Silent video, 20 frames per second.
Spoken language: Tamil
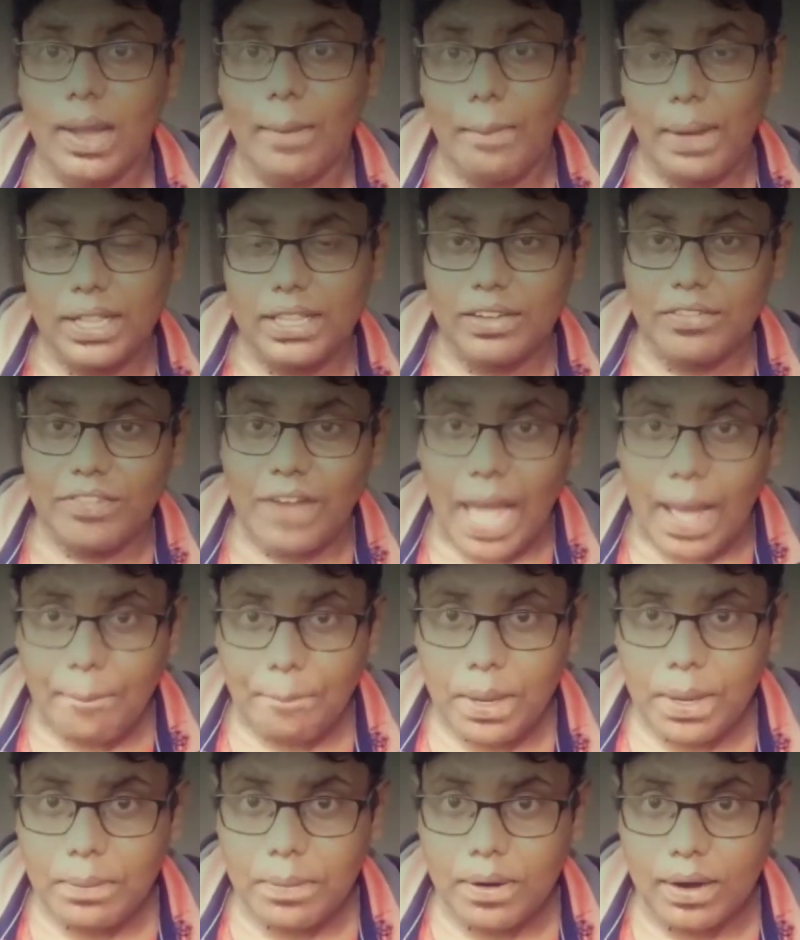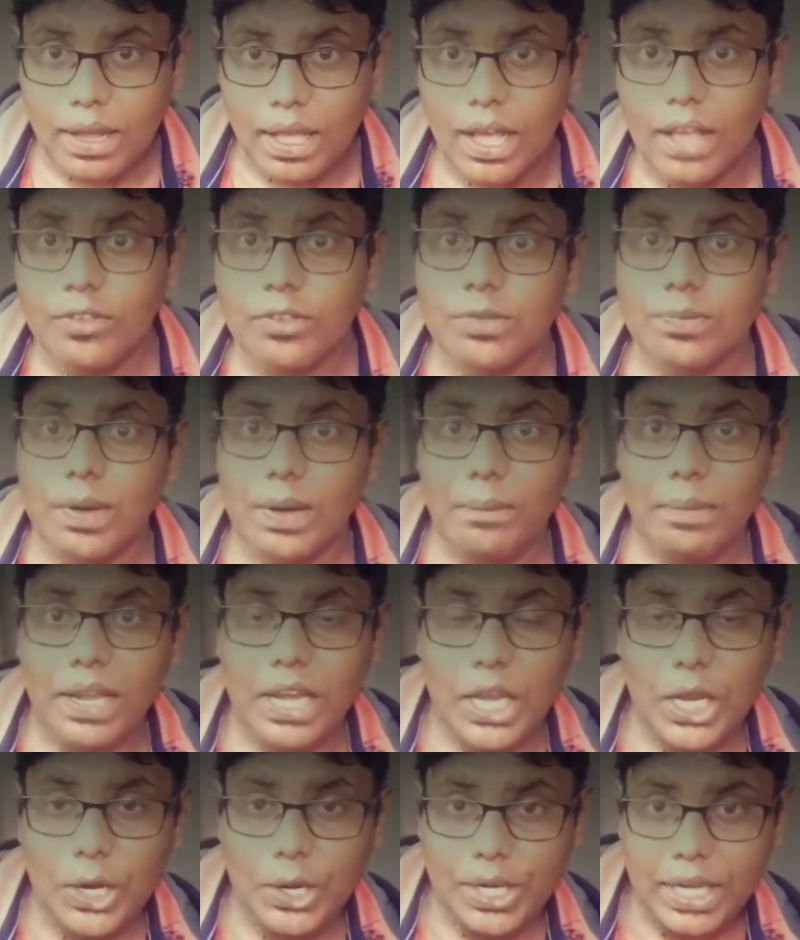நம்ம அந்த ஃப்ளாப்பி போட சூப்பர்
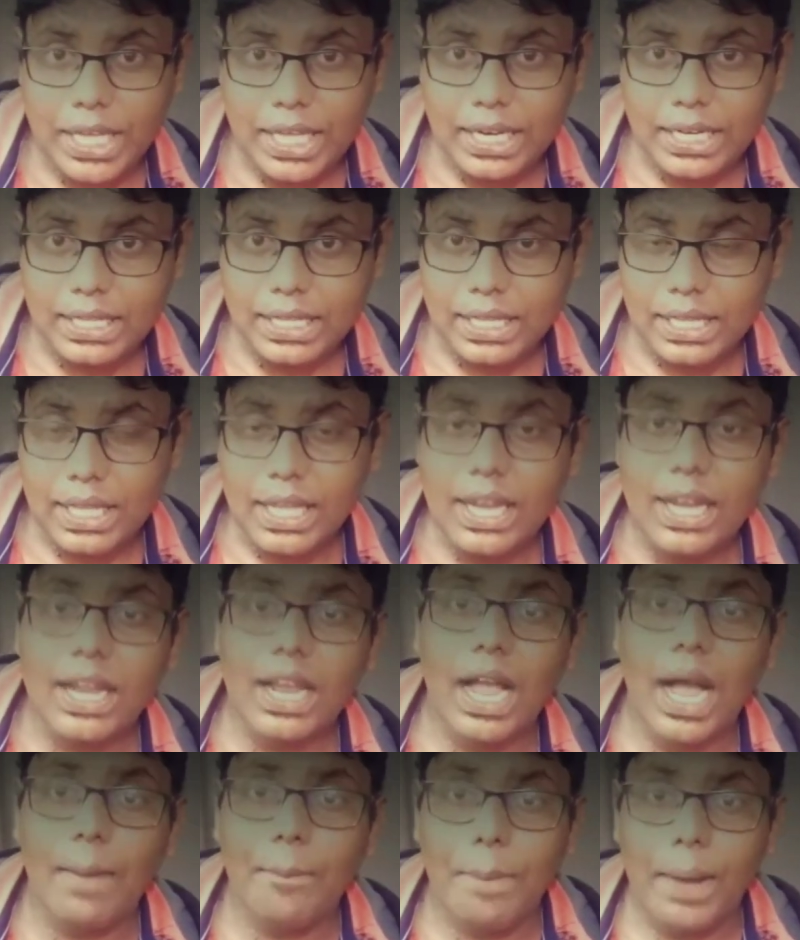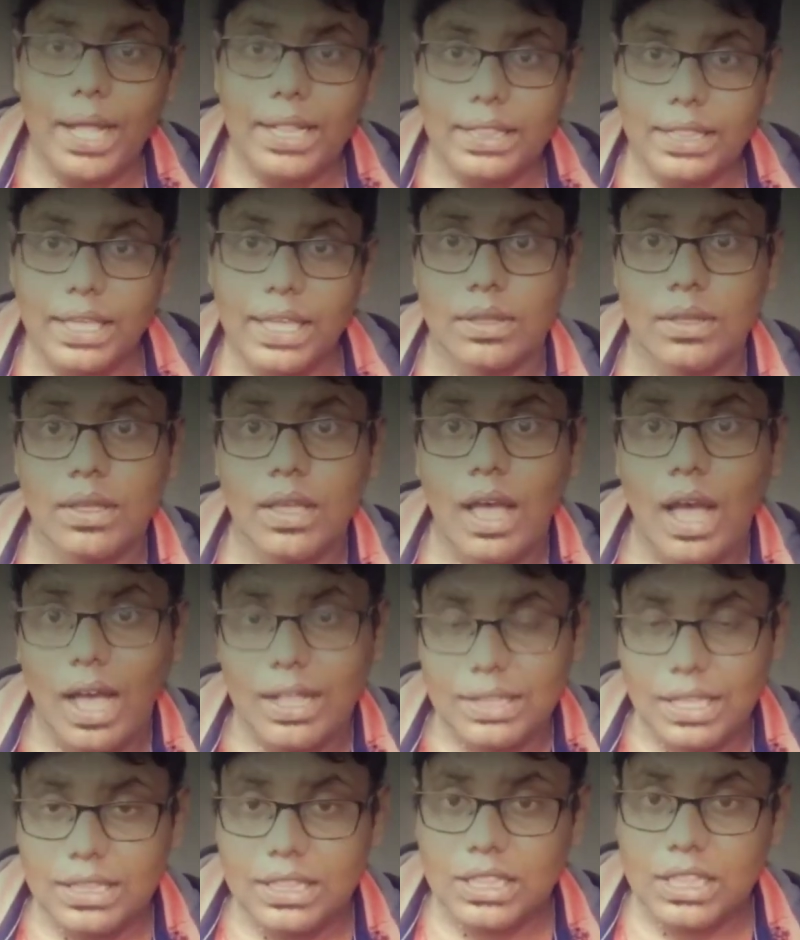மெரியோ கிட்ட இருந்து காப்பாற்றி
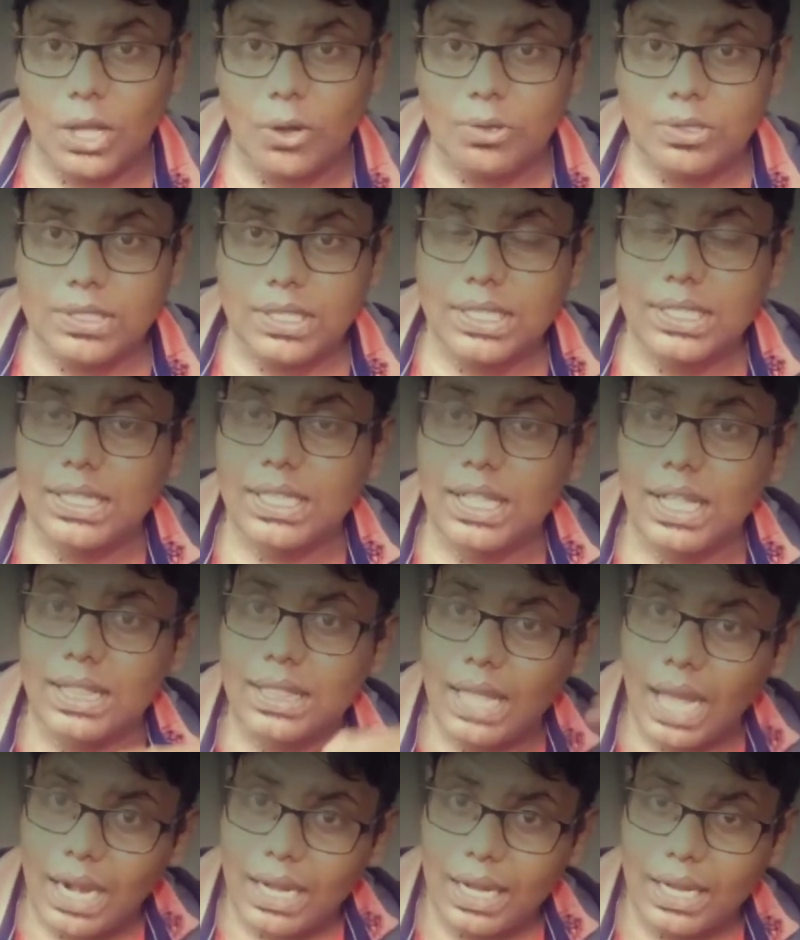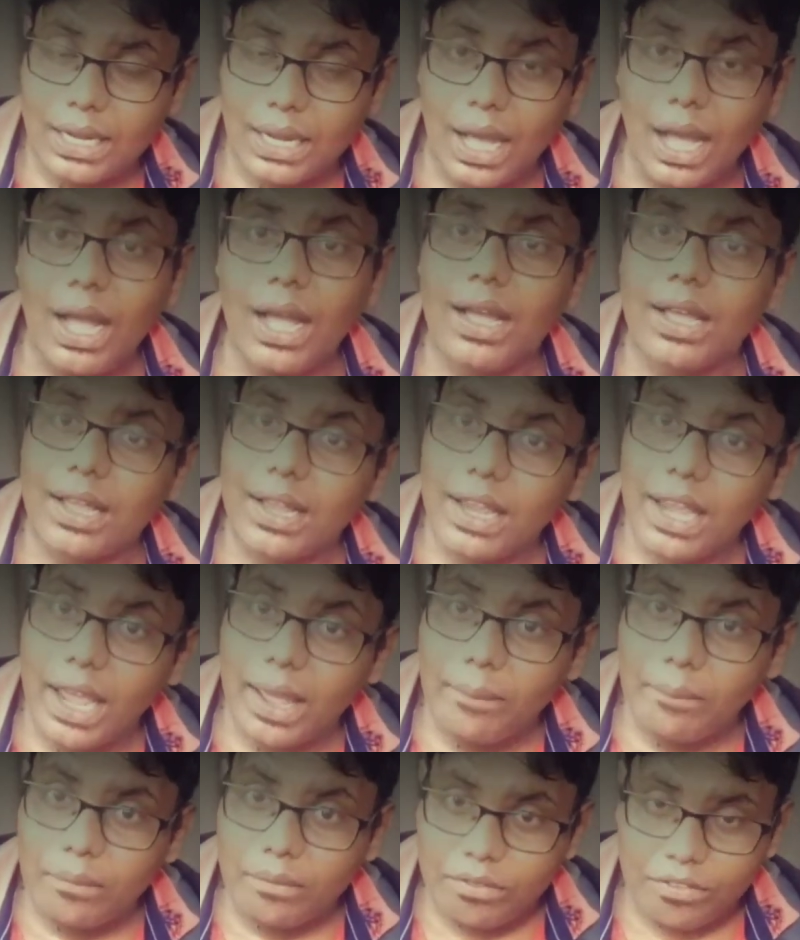அந்த தௌசண்ட் இதை தாண்டிட்டா
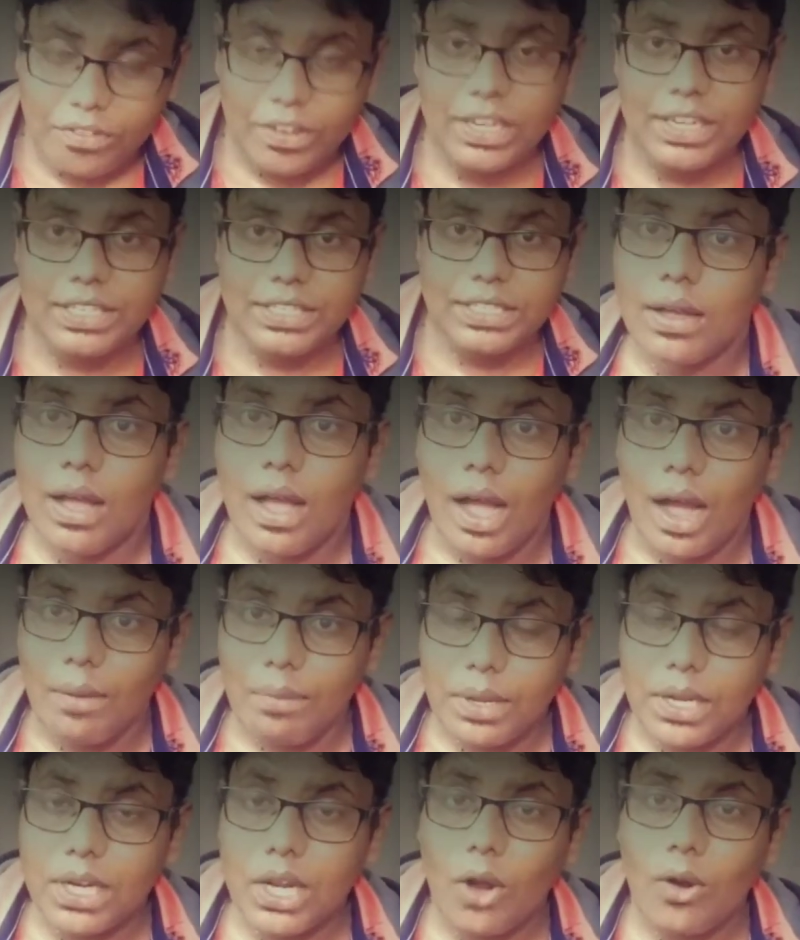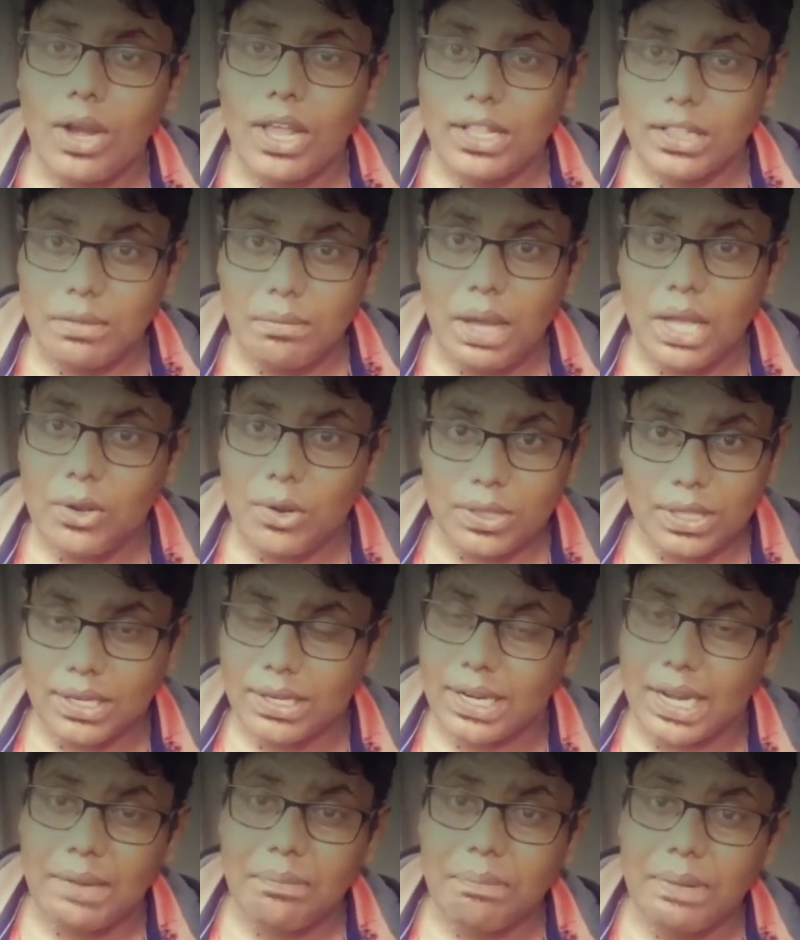கேம் ஃபினிஷ் அப்படி இருக்கப்பல இந்த மாதிரி
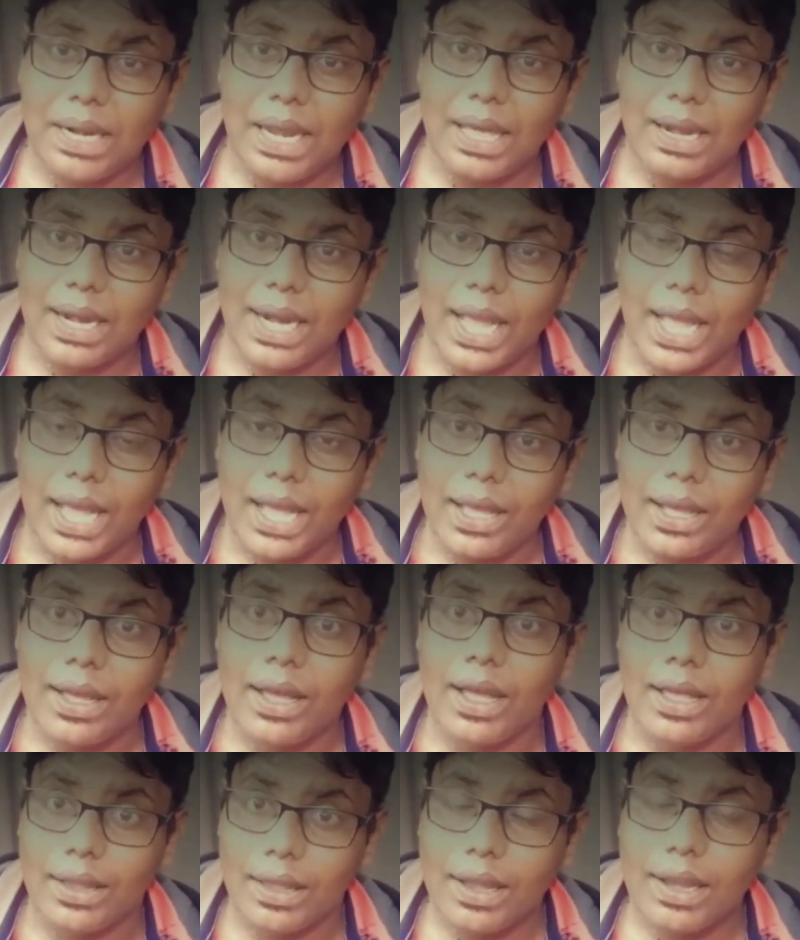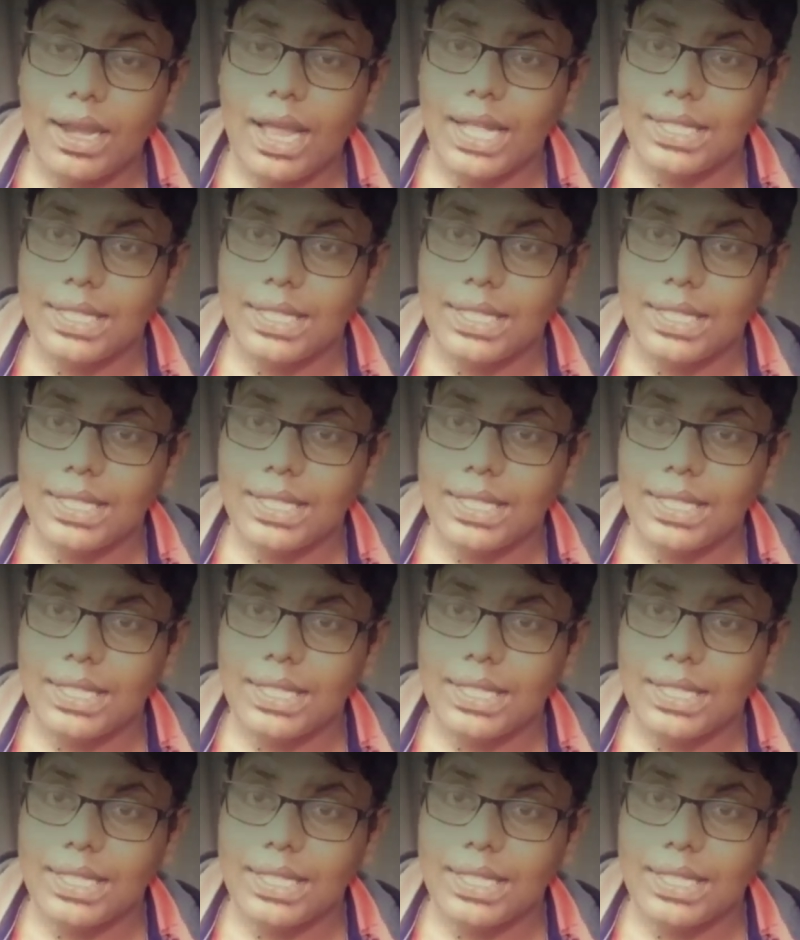ஒருத்தர் ட்ரை பண்ணாருங்க என்ன